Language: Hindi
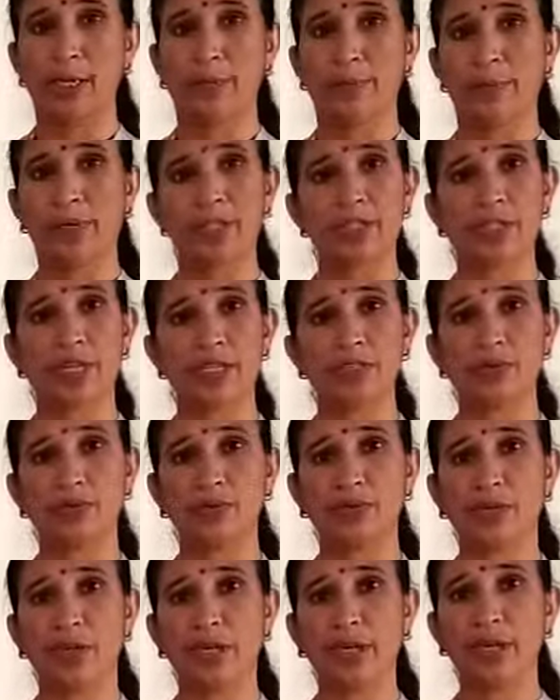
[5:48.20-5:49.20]
प्रसाद
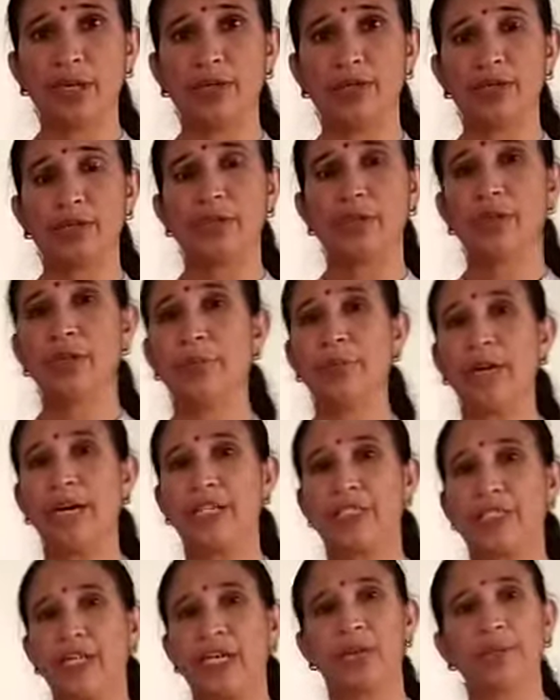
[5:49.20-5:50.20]
गुण है क्योंकि
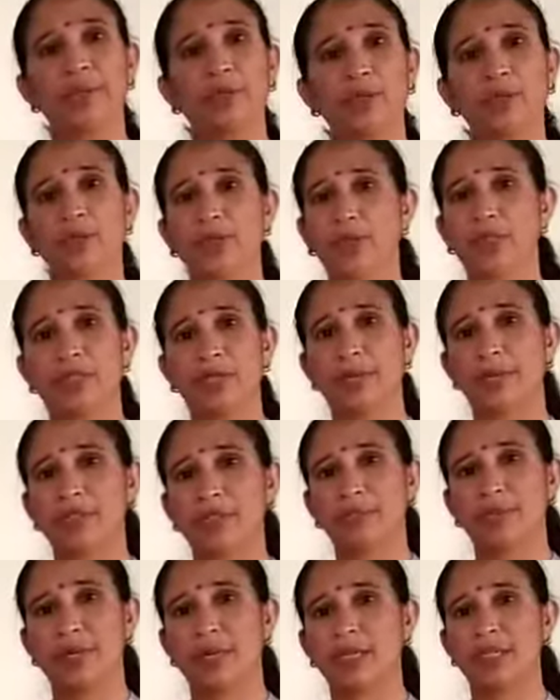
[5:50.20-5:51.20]
भाषा हमें तुरंत समझ
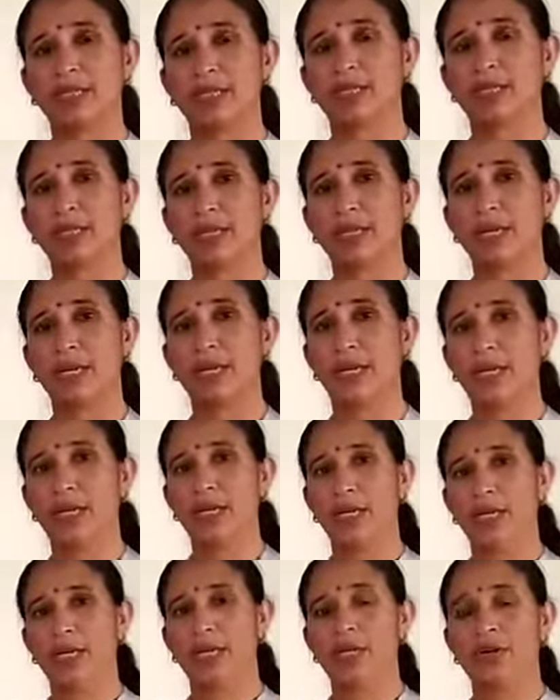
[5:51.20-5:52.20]
में आ जाती है
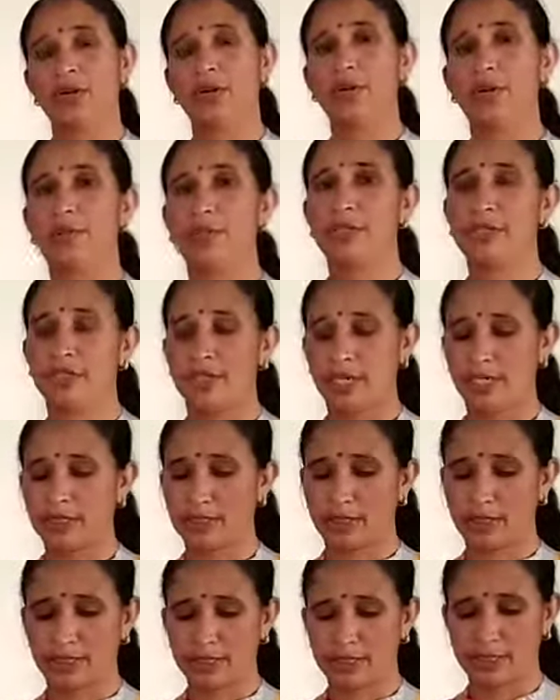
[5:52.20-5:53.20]
और वही
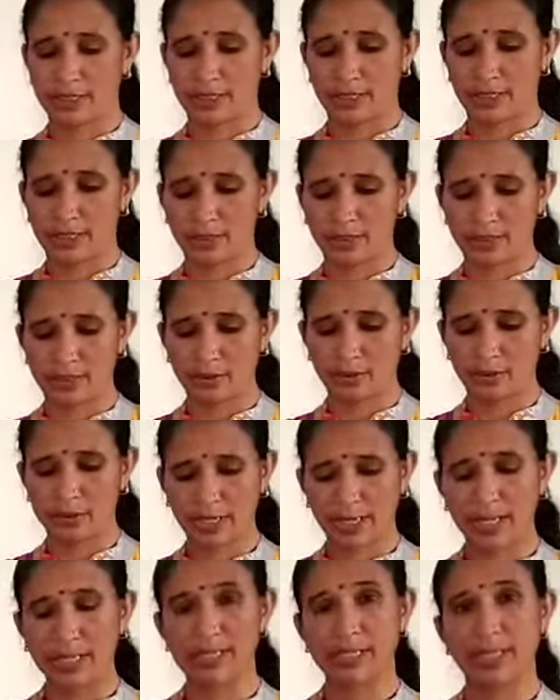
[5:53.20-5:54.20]
शांत रस है तो
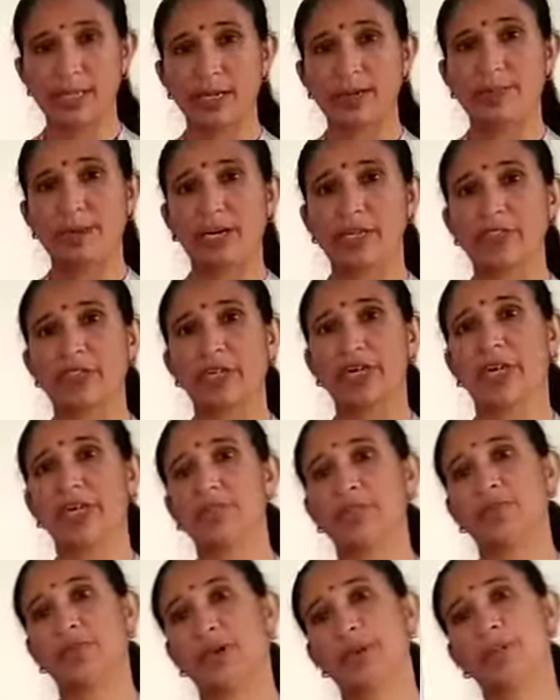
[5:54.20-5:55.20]
सहज सरल भाषा है
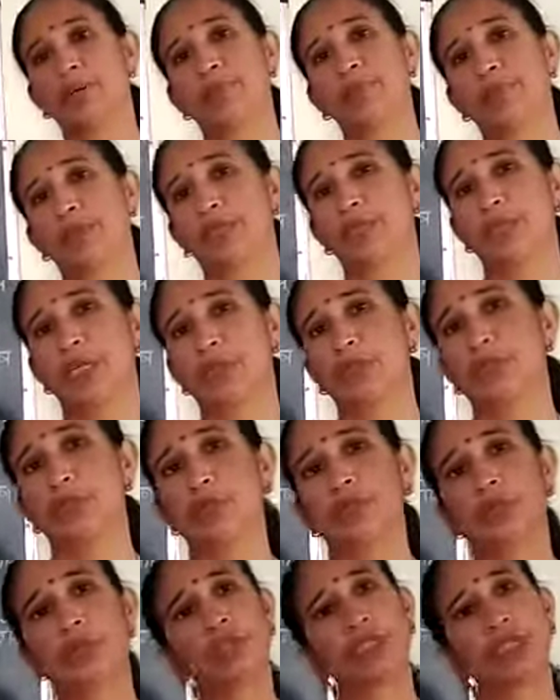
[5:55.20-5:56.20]
तो वहां पर प्रसाद
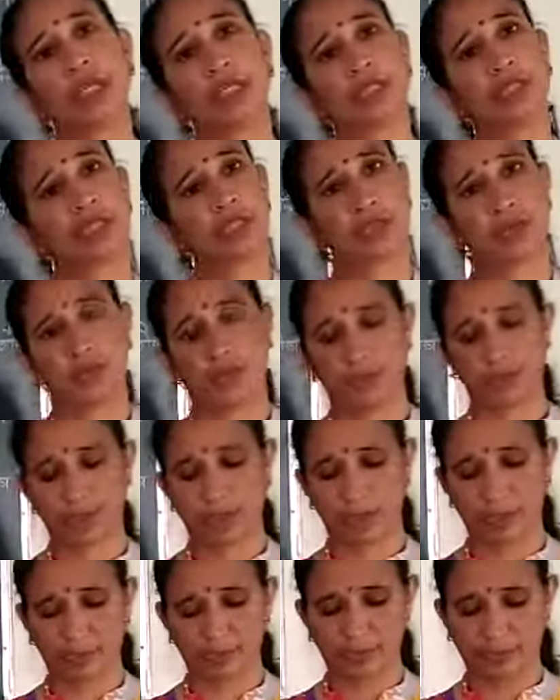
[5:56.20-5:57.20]
गुण और शांत रस
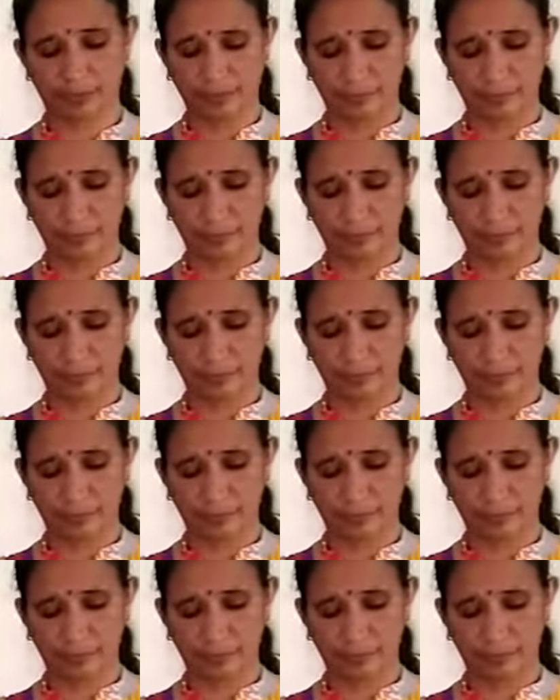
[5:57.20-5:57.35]
होता है